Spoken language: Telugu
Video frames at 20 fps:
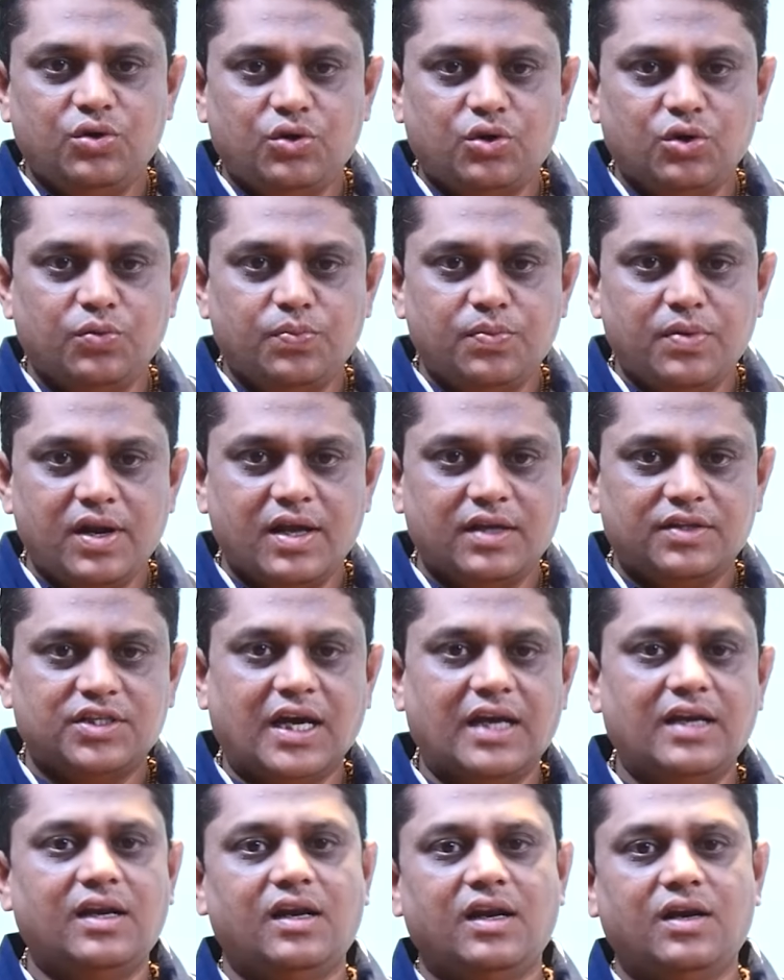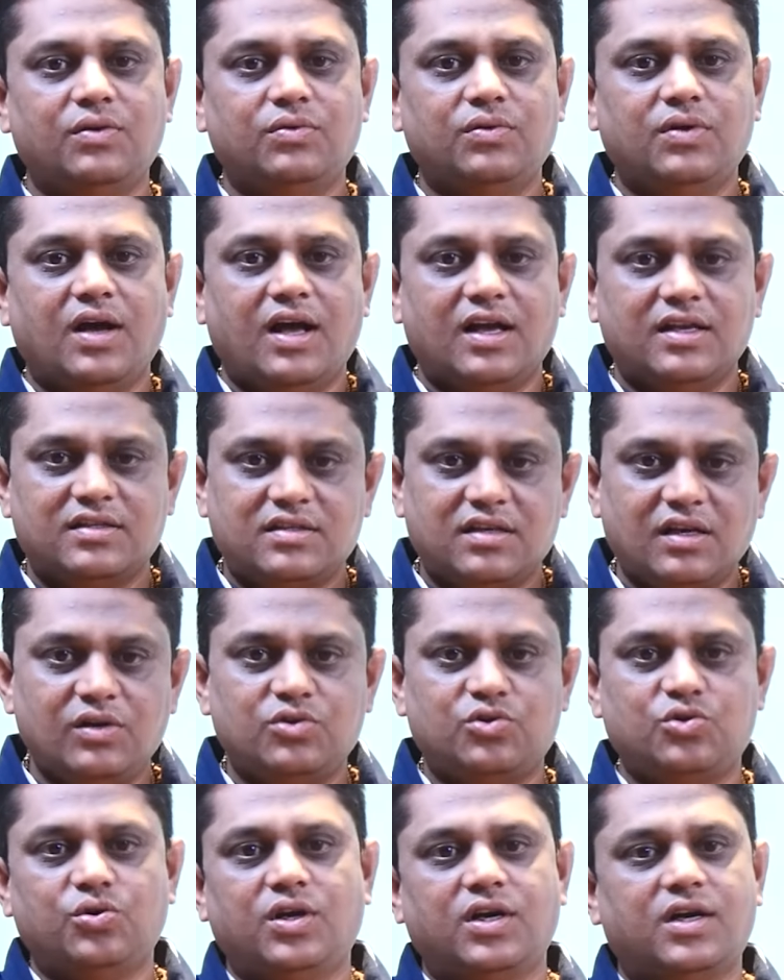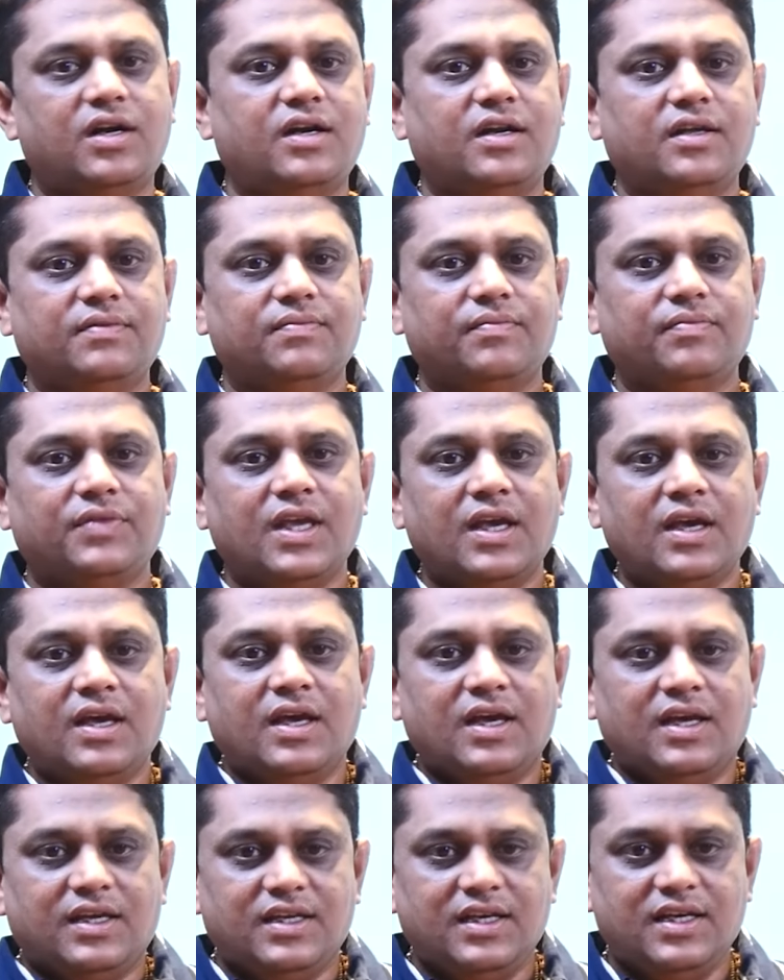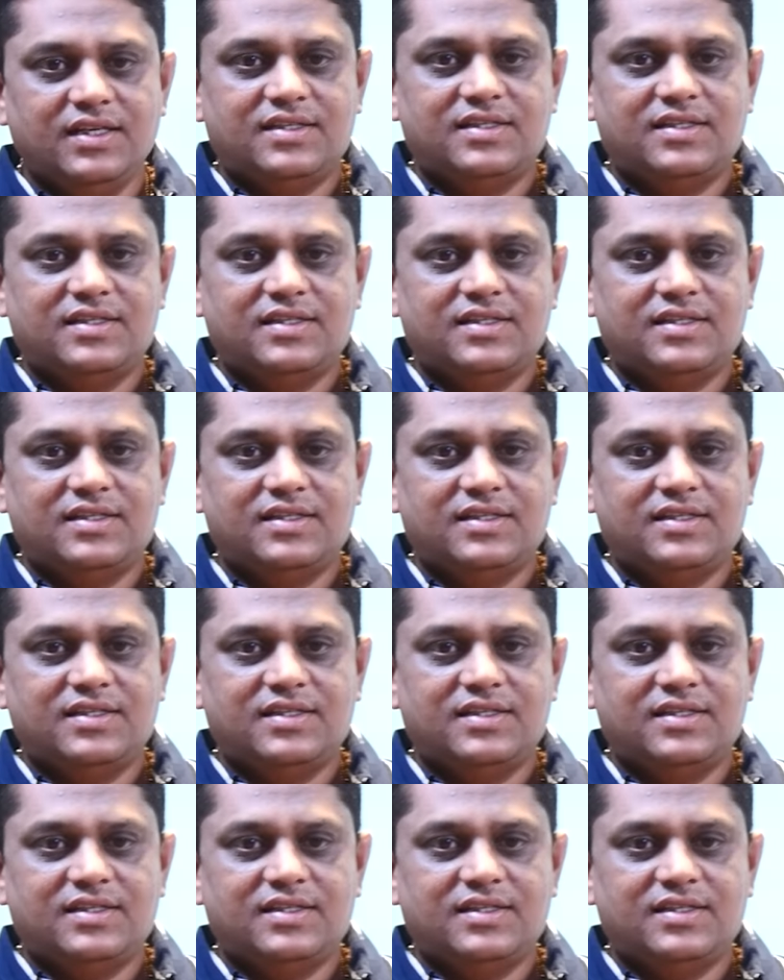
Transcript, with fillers: యూట్యూబ్ ఛానళ్లను అస్సలు చూడకండి ఈ